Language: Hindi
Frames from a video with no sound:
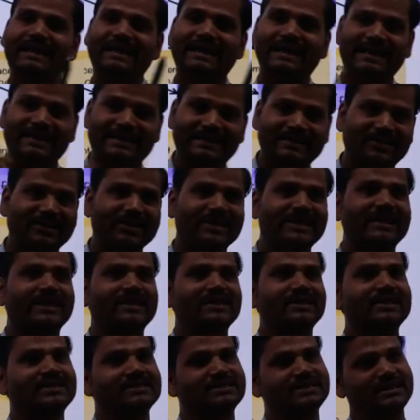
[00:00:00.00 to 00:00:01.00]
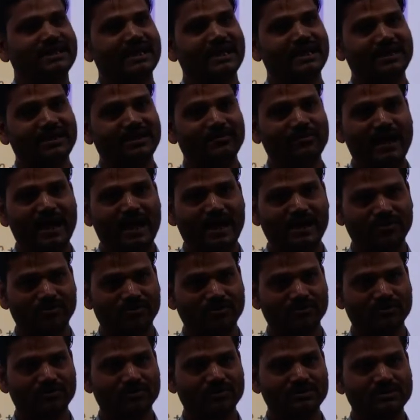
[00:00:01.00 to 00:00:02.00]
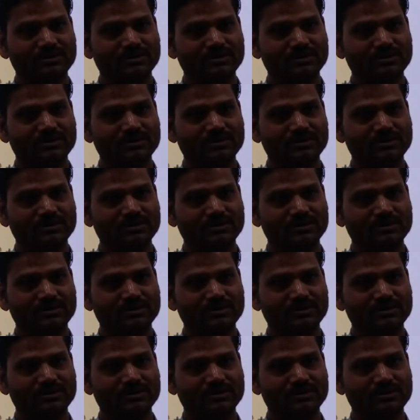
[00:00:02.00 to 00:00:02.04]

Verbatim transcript: इलेक्ट्रिक एनर्जी का रिक्वायर्ड हो